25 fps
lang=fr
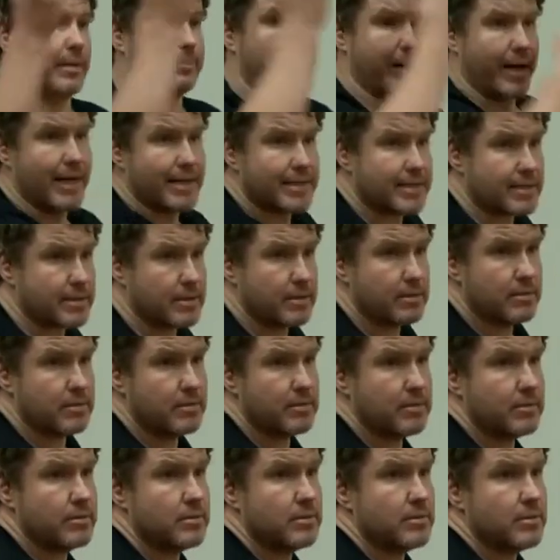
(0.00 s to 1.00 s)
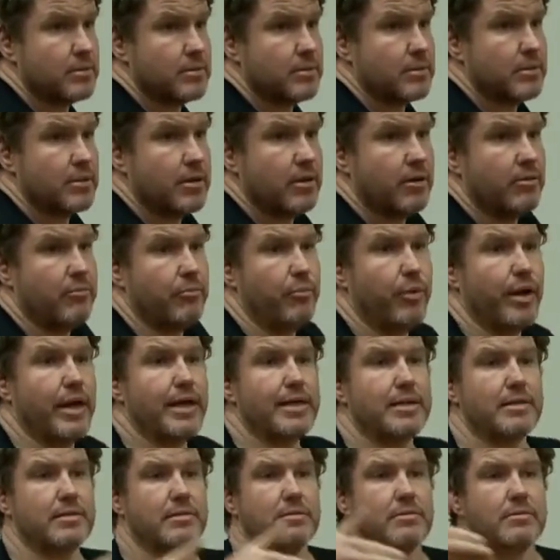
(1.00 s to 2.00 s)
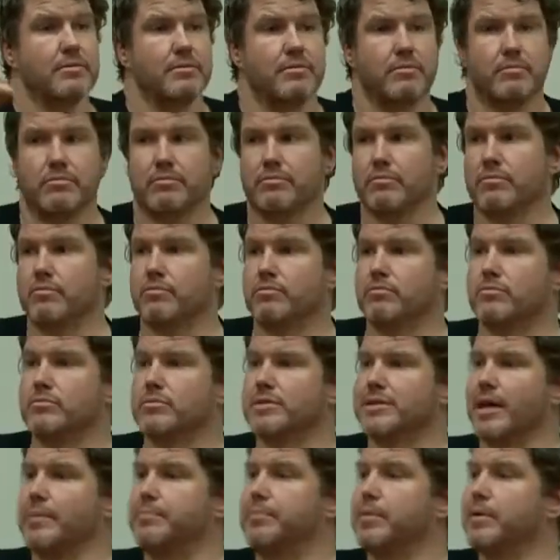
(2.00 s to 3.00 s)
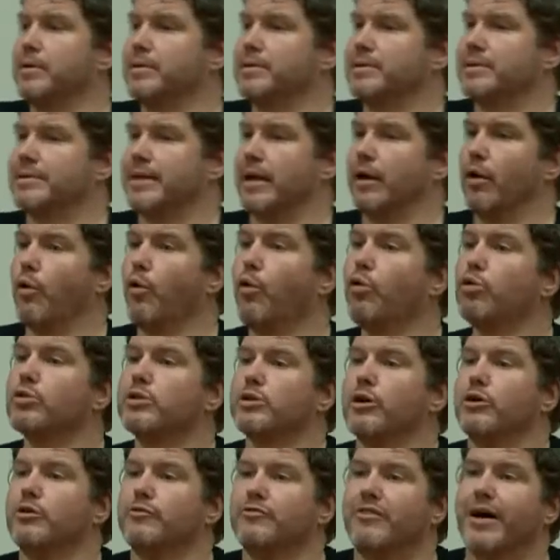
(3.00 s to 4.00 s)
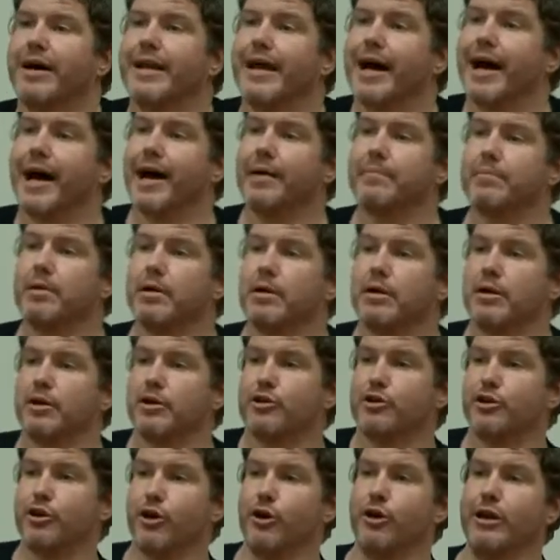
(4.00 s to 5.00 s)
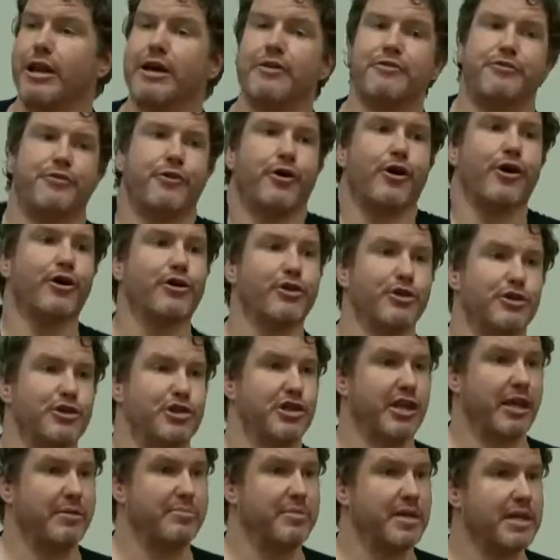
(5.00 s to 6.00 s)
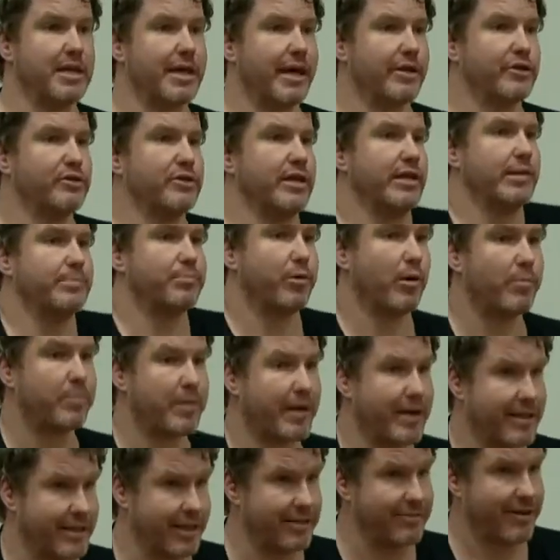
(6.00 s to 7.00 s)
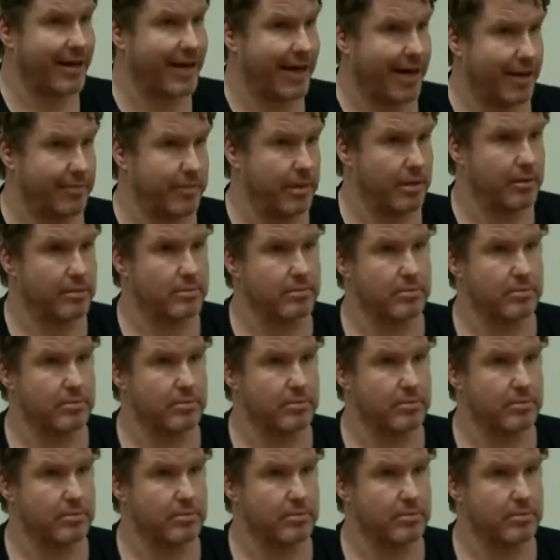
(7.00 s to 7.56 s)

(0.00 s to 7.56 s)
passe, mais c'est autant valable que l'effort que j'y ai mis à donner une propriété valable.